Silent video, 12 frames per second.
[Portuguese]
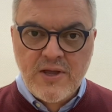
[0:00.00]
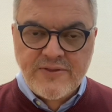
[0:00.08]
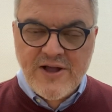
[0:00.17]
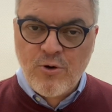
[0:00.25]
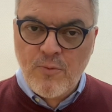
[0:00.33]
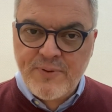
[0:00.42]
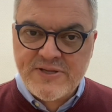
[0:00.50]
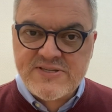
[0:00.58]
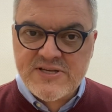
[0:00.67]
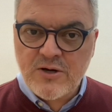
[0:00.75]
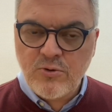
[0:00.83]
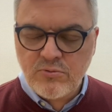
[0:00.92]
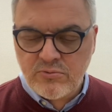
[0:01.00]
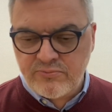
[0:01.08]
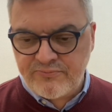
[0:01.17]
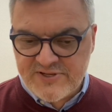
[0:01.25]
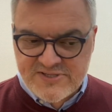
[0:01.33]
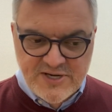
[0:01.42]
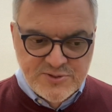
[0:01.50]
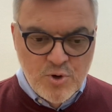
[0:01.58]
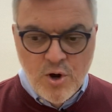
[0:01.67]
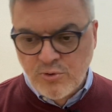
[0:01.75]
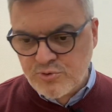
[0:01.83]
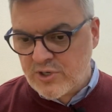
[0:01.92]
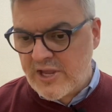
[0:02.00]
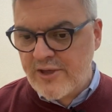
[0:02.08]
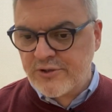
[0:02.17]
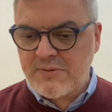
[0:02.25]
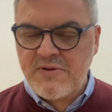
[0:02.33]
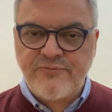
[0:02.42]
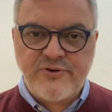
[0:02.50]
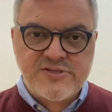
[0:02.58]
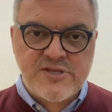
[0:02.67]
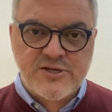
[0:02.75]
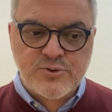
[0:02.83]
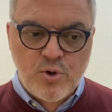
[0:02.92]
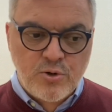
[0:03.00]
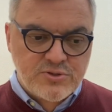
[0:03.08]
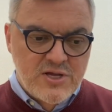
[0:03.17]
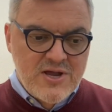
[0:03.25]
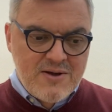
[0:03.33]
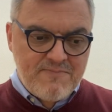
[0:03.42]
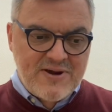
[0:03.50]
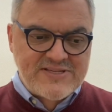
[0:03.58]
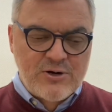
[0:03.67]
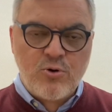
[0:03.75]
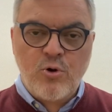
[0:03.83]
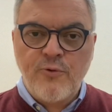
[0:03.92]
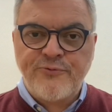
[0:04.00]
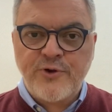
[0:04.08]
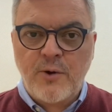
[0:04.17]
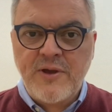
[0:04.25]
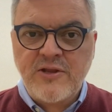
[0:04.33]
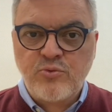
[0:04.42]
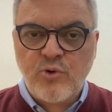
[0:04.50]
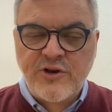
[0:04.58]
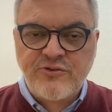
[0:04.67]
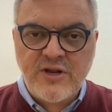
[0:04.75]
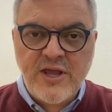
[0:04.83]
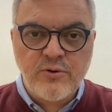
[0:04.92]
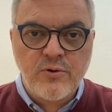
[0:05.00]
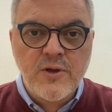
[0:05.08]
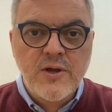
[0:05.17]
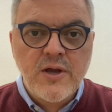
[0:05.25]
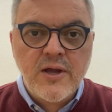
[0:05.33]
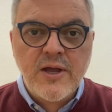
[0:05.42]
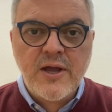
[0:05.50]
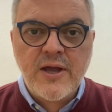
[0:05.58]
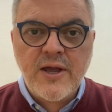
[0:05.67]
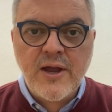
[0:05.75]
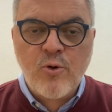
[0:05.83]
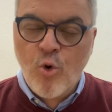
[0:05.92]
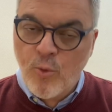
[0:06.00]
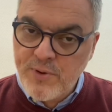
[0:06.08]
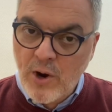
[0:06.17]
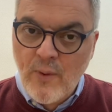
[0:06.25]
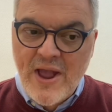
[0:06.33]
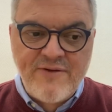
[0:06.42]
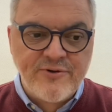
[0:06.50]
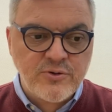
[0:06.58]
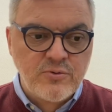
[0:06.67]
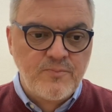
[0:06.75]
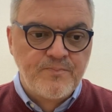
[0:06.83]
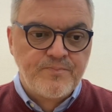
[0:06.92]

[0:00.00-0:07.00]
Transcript: da competição, fez três gols, o Guerreiro também fez três gols, mas a, oficialmente o artilheiro é, é, coube ao Everton.